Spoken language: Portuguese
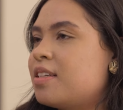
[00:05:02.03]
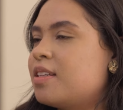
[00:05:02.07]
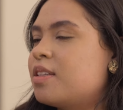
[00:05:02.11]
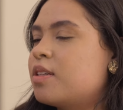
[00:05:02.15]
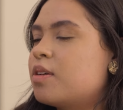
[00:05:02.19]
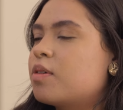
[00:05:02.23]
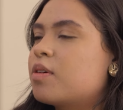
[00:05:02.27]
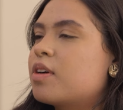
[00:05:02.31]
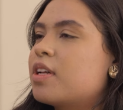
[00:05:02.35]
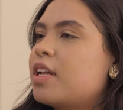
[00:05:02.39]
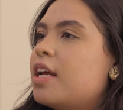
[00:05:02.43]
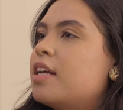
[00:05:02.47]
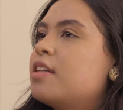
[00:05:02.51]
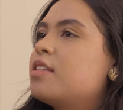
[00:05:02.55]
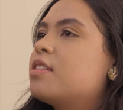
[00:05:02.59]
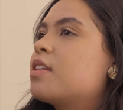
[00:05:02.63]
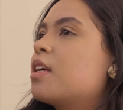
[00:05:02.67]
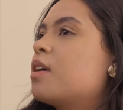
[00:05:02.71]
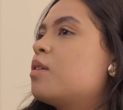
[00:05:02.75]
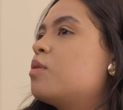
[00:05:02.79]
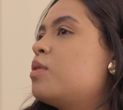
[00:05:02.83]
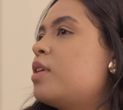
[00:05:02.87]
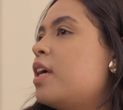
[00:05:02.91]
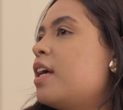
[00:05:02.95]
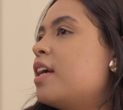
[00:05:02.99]
Então, clientes
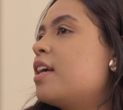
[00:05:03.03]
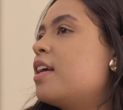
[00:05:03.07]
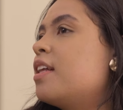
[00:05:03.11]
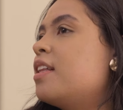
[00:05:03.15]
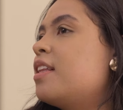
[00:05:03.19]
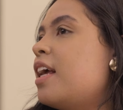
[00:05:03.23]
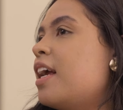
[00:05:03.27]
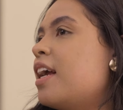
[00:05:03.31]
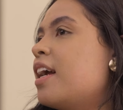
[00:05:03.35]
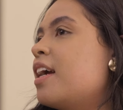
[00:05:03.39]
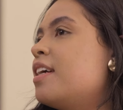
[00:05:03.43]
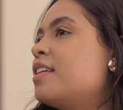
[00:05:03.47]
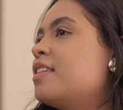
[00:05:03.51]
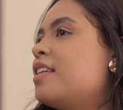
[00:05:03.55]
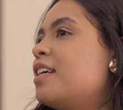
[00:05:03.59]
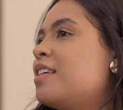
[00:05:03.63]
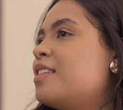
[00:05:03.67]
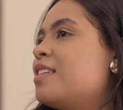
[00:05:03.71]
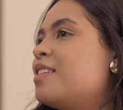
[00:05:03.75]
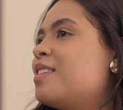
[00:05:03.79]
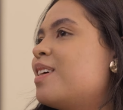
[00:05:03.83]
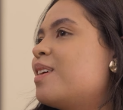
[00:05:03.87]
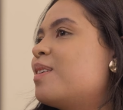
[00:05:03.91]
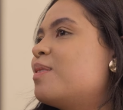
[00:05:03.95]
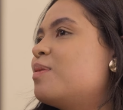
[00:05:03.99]
que eu sei que têm a
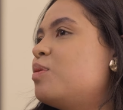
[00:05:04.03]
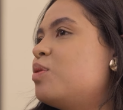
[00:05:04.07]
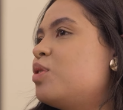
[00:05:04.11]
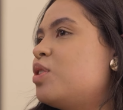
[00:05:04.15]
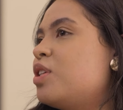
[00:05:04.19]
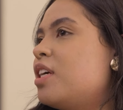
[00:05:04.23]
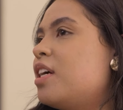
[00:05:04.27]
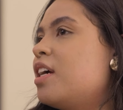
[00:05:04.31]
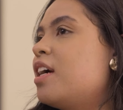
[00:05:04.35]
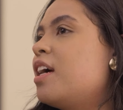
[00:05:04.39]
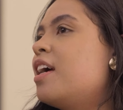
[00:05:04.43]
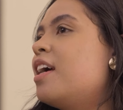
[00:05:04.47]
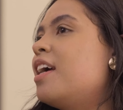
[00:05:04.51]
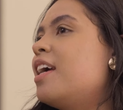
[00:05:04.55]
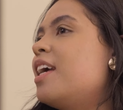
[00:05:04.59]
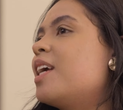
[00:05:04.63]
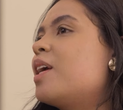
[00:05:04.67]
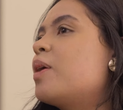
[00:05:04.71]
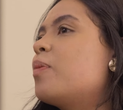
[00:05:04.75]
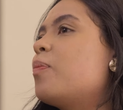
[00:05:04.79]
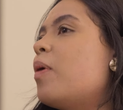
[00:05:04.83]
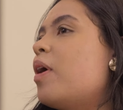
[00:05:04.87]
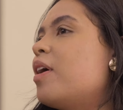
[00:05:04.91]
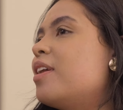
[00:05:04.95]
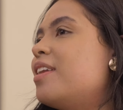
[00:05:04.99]
intenção de e
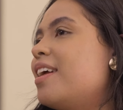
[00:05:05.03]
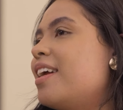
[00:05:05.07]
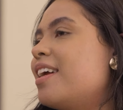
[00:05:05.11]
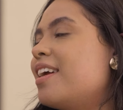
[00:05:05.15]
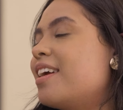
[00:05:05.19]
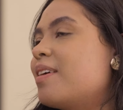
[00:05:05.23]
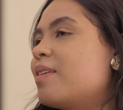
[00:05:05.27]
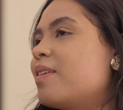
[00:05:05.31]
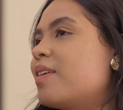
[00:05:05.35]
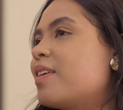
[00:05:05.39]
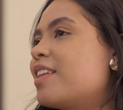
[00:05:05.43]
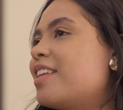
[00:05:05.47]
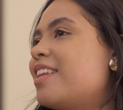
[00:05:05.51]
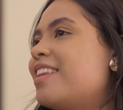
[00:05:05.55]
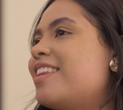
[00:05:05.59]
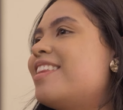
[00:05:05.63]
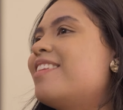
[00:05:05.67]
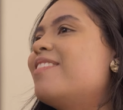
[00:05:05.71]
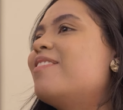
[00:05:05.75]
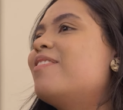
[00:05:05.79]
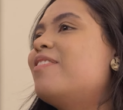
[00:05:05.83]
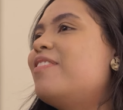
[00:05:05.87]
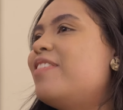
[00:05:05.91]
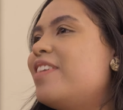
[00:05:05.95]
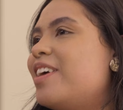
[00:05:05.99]
que podem
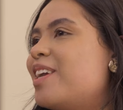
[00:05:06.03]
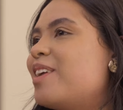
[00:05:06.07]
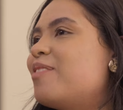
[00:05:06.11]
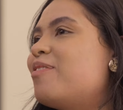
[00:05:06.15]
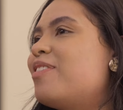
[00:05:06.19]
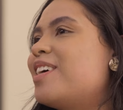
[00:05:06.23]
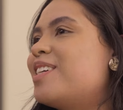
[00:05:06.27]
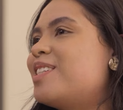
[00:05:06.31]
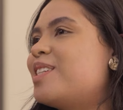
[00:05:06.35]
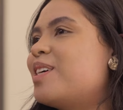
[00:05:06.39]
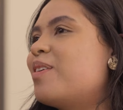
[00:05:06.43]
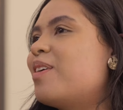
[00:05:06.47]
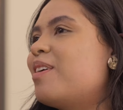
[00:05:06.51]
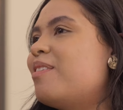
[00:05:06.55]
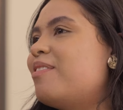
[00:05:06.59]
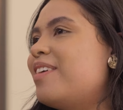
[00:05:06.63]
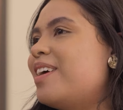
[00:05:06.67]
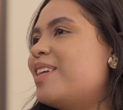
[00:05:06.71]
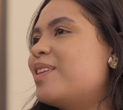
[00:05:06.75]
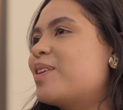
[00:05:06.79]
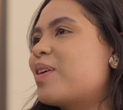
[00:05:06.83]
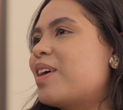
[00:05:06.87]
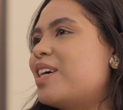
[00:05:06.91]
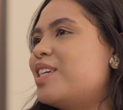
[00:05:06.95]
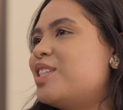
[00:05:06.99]
vir fazer um
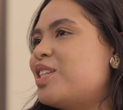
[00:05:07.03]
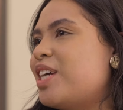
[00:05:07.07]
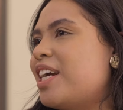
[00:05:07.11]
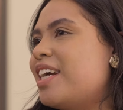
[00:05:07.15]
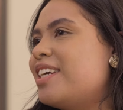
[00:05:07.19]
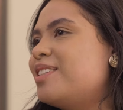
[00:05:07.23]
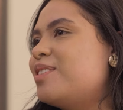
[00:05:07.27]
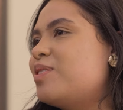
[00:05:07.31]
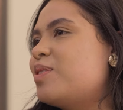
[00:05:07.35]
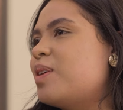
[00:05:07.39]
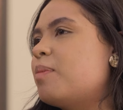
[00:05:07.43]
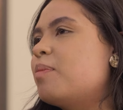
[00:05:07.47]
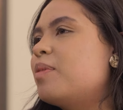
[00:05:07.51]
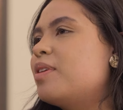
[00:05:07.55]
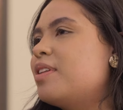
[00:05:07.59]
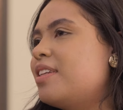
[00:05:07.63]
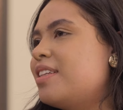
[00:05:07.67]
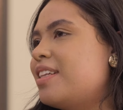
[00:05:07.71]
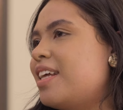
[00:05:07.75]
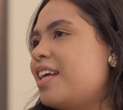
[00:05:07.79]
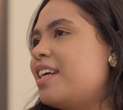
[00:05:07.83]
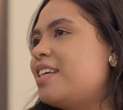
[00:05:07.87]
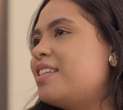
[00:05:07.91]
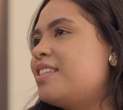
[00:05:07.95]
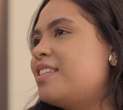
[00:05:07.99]
evento com a gente, isso é muito
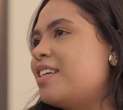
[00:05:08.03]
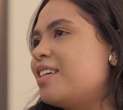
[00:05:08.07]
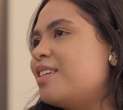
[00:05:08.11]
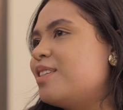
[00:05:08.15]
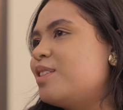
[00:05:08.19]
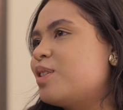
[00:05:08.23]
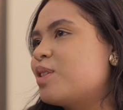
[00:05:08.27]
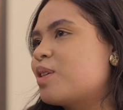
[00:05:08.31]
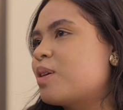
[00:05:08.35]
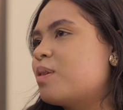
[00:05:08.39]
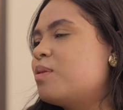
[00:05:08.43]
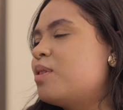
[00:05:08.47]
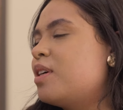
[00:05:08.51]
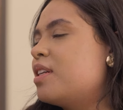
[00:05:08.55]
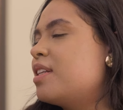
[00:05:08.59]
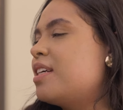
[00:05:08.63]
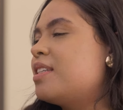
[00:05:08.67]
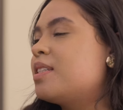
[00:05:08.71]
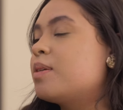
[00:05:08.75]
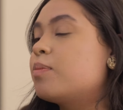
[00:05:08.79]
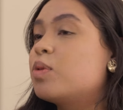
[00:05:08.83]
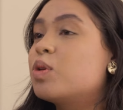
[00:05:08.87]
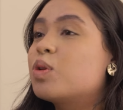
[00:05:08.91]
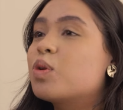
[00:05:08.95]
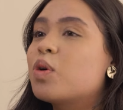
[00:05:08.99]
interessante. Com
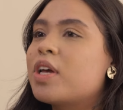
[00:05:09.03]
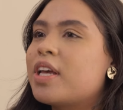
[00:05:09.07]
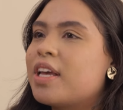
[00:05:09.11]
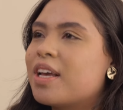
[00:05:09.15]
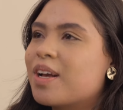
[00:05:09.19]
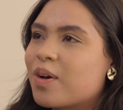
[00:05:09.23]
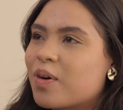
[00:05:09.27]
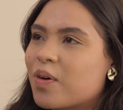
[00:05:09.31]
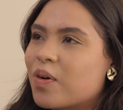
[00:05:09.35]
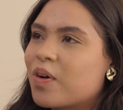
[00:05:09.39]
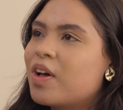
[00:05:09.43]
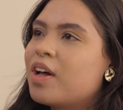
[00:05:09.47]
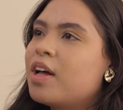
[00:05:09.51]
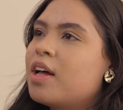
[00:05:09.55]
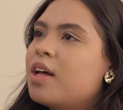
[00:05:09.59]
certeza, muito rico.